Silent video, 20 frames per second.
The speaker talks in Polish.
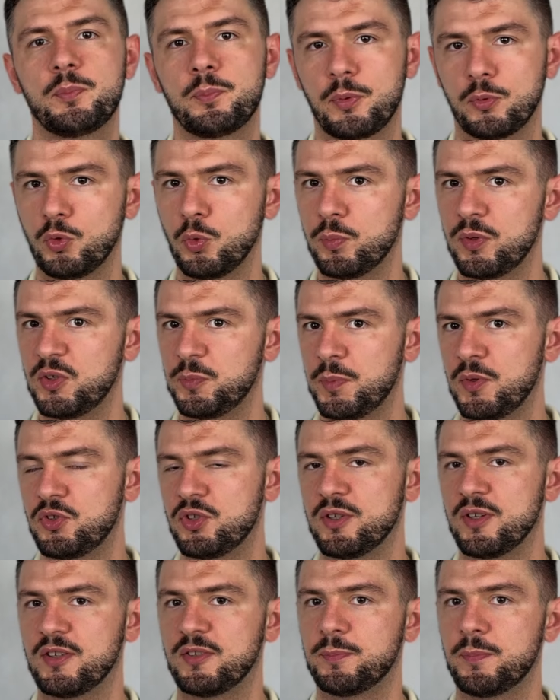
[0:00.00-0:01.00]
pod
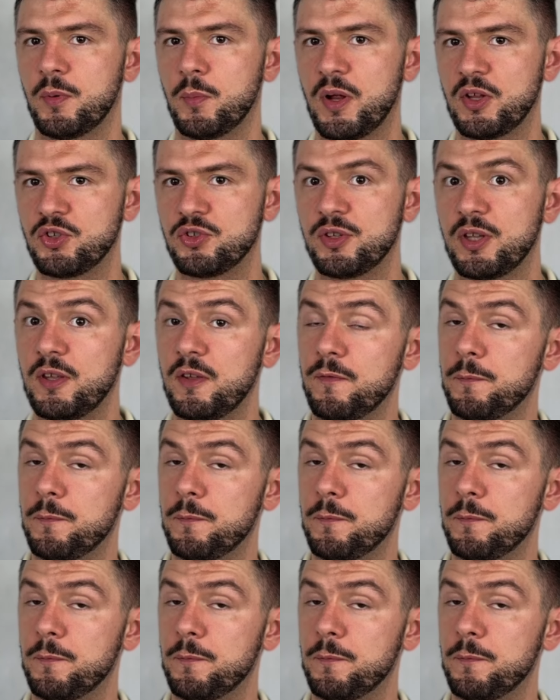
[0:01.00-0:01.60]
ubezpieczenia społeczne.